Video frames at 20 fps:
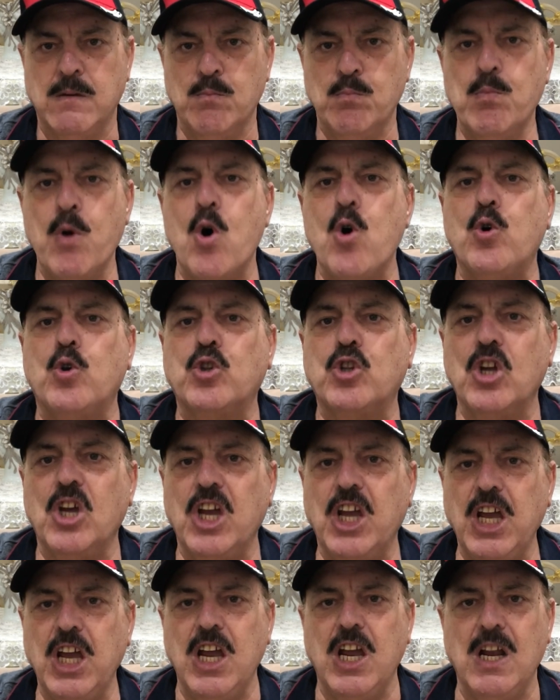
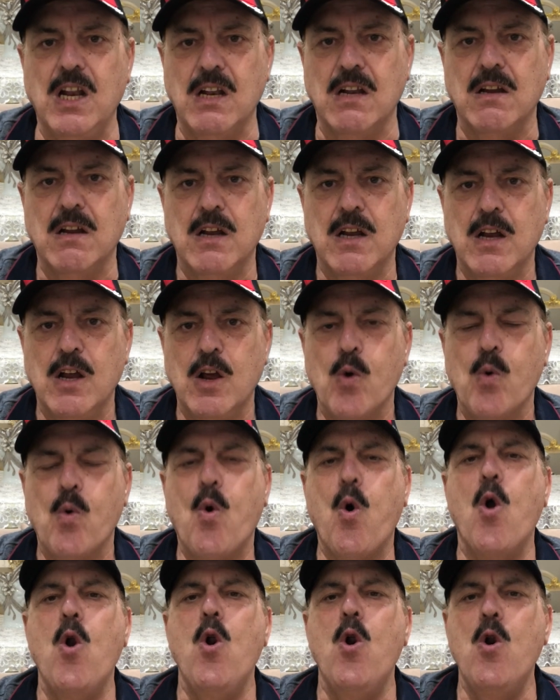مخطئين
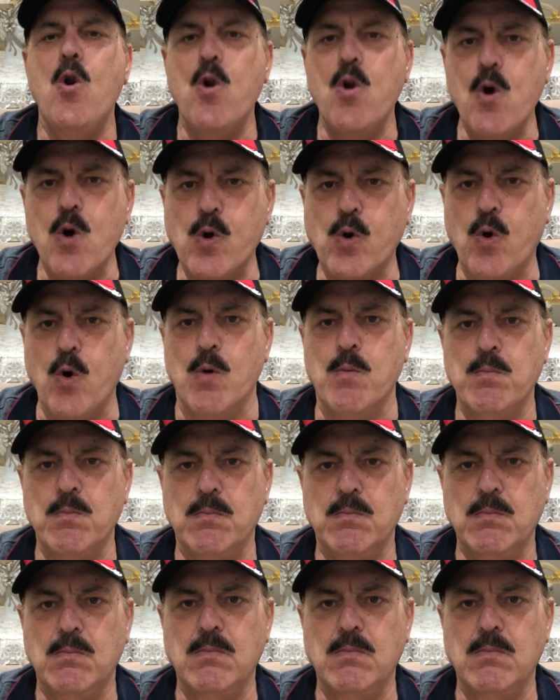كلكم